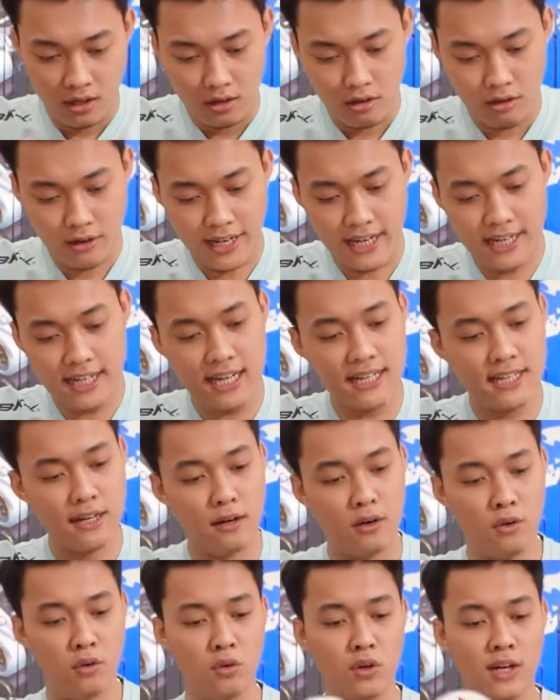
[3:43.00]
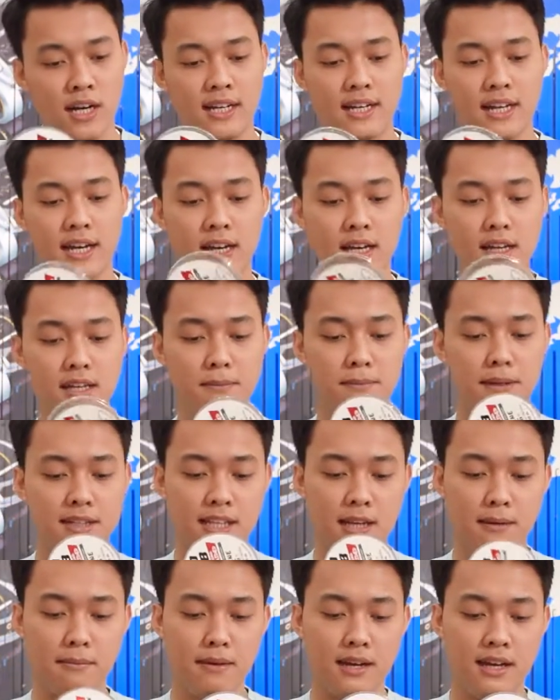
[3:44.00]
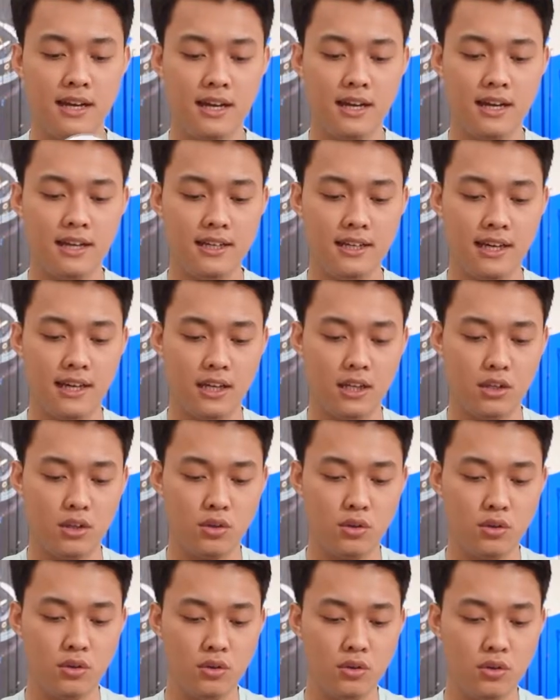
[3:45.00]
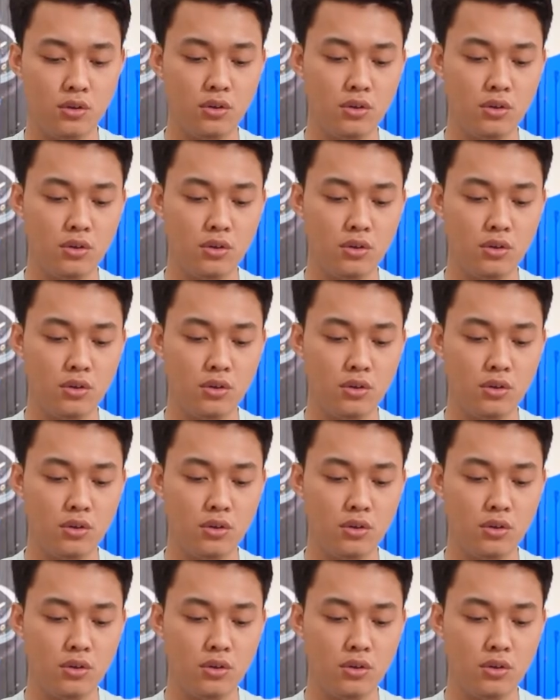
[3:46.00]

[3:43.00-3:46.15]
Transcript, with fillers: Oke, ini ada ukurannya yang pertama yaitu